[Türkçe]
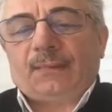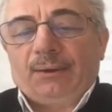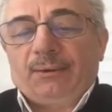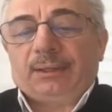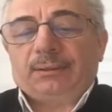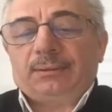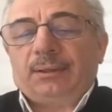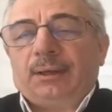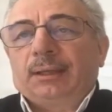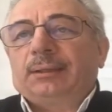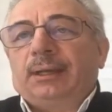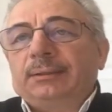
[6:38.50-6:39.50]
Evet,
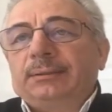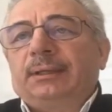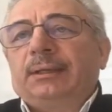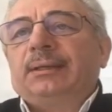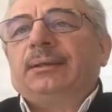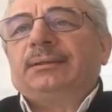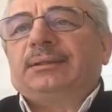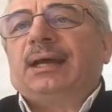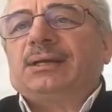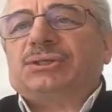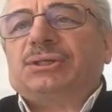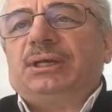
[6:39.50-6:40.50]
Allah'ın
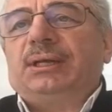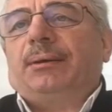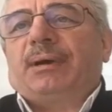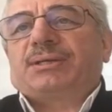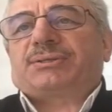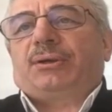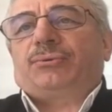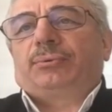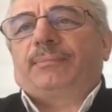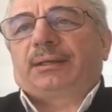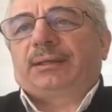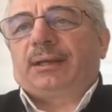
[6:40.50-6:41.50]
tercihine mazhar
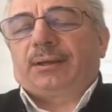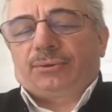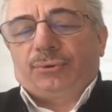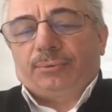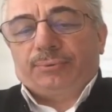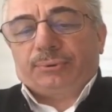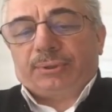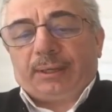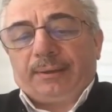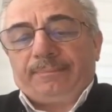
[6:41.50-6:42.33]
olmak gerekiyor burada.